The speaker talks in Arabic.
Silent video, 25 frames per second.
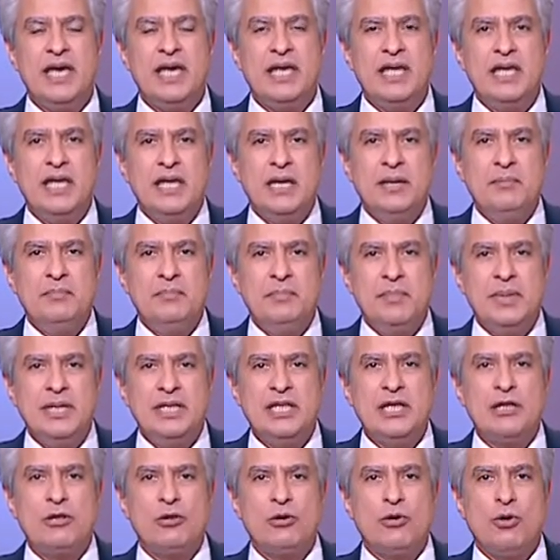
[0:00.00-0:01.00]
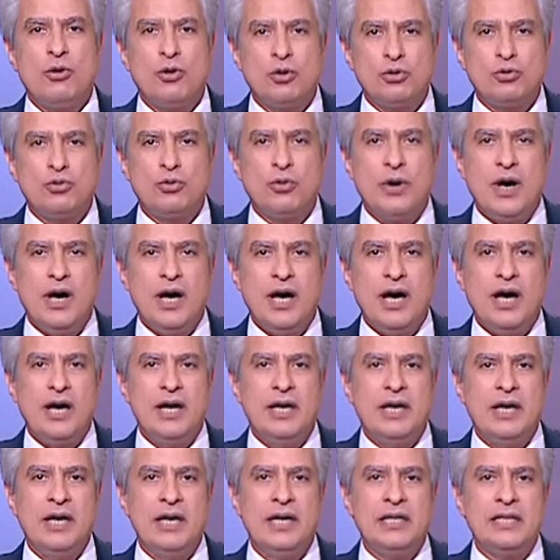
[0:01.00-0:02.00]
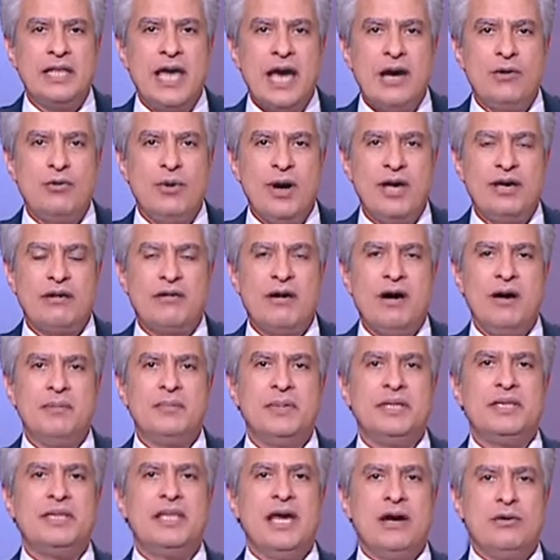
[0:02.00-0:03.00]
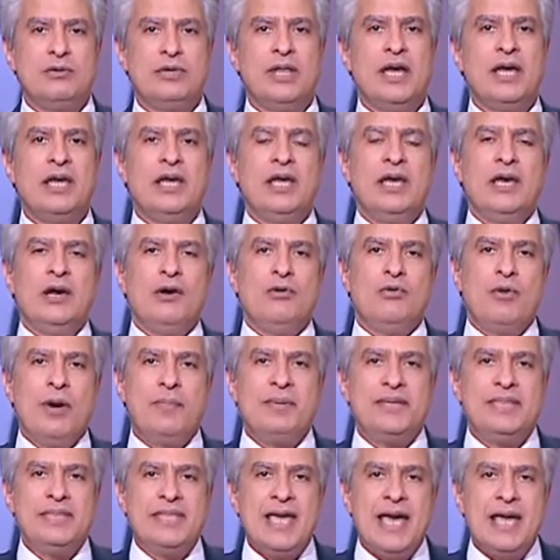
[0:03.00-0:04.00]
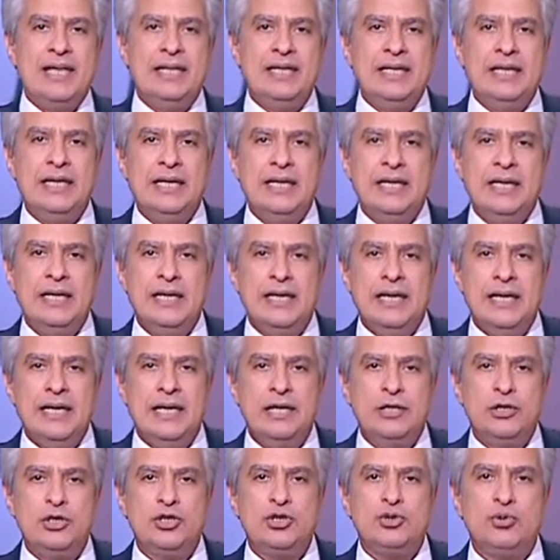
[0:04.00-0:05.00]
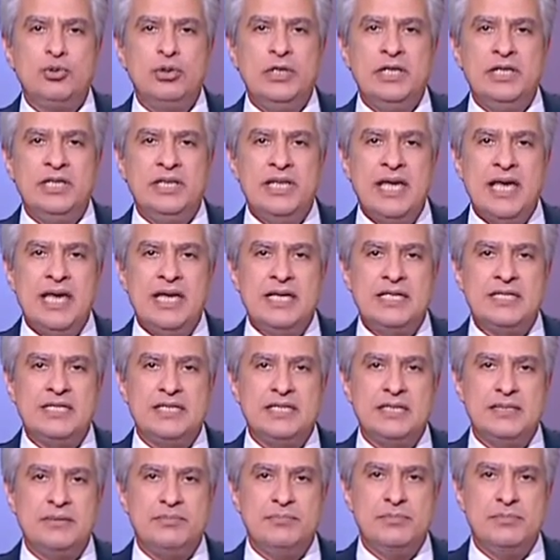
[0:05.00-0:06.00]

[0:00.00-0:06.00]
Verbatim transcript: 90% من الخطوة آه، نحو إقامة دولة وبالتالي آه، نزول الناس